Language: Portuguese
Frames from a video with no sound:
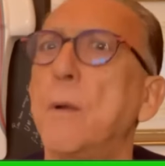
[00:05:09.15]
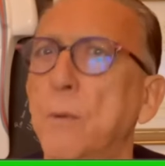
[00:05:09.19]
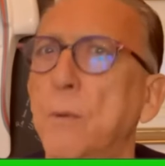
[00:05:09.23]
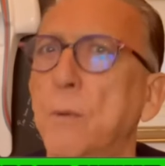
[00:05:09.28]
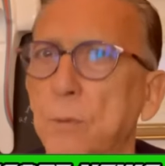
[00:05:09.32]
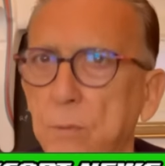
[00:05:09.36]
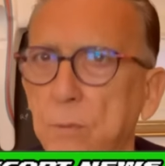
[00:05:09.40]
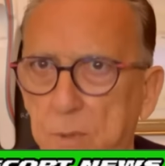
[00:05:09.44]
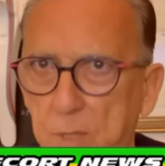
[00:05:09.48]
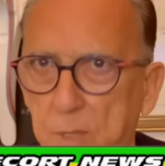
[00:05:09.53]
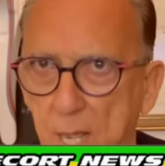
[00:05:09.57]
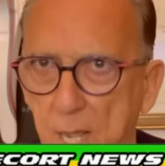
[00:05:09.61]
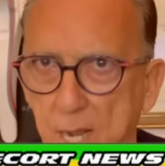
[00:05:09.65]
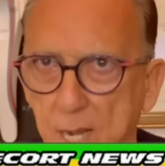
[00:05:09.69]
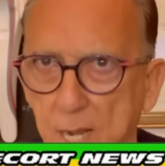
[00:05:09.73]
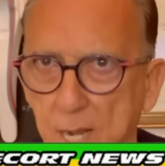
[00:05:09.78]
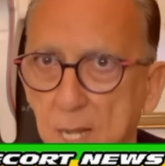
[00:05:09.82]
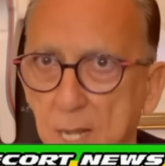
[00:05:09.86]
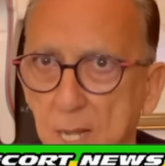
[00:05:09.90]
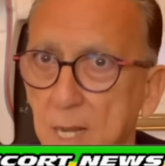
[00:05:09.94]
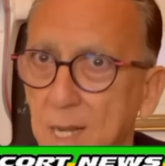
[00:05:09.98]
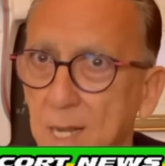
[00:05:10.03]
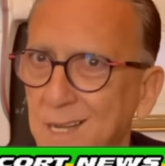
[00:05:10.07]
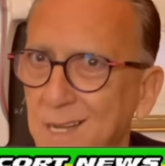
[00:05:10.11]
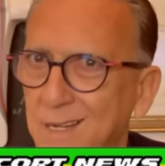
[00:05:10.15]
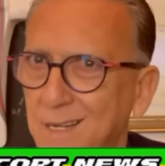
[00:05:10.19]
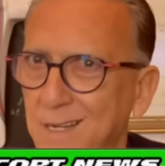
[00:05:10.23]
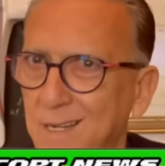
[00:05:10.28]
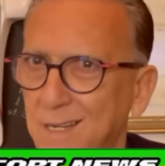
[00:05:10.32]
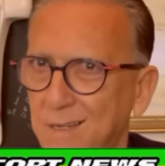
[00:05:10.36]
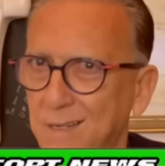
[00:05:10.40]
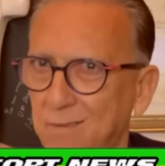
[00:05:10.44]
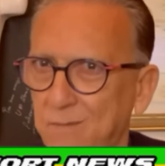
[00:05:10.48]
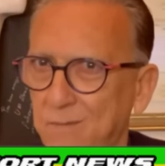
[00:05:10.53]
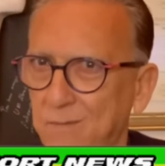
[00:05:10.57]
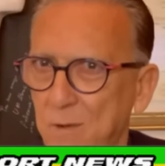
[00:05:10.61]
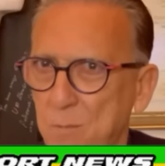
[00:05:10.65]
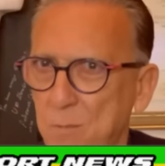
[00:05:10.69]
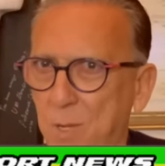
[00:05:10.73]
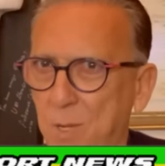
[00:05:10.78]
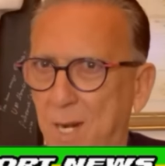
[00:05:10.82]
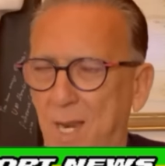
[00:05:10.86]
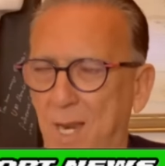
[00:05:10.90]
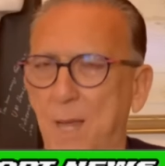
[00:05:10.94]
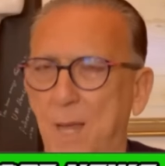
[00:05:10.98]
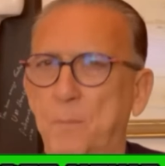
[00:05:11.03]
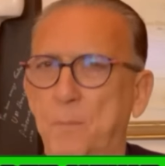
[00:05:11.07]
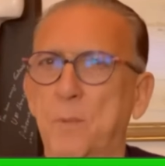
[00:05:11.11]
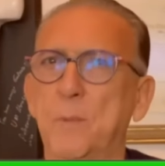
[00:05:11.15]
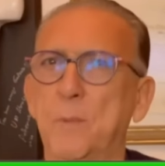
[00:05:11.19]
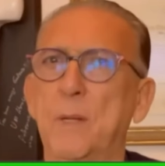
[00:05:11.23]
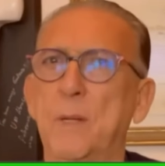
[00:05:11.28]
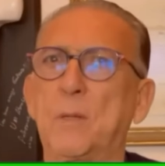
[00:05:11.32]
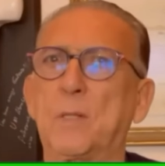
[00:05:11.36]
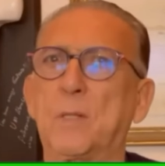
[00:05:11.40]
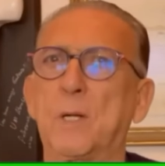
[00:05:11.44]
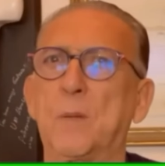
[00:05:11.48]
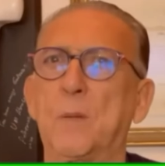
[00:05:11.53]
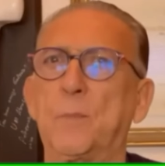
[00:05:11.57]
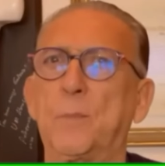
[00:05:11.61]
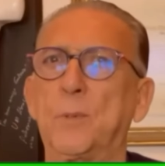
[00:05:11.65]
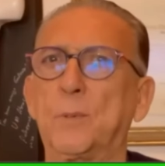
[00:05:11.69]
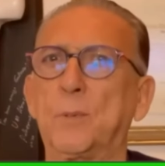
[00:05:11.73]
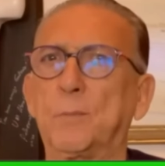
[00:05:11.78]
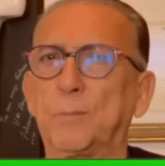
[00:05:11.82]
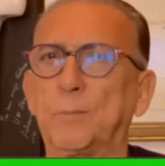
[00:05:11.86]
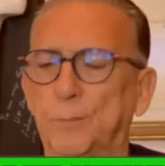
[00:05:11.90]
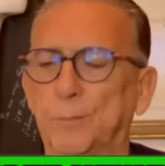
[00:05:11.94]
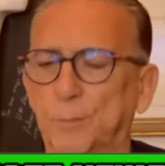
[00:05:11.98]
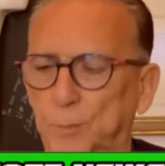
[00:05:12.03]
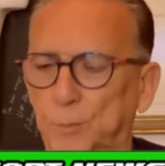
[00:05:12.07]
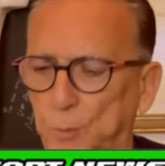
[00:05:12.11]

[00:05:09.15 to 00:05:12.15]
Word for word: Não tem. Vamos embora lá para o meio campo